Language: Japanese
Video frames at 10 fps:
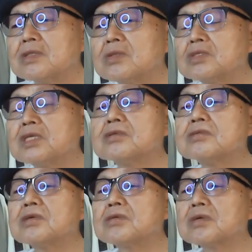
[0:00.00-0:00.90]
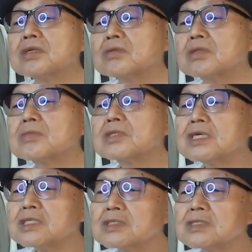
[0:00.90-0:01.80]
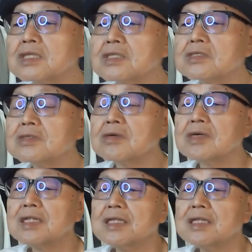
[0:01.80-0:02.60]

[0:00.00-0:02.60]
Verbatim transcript: 乗せるってことがとっても大切なんですよ。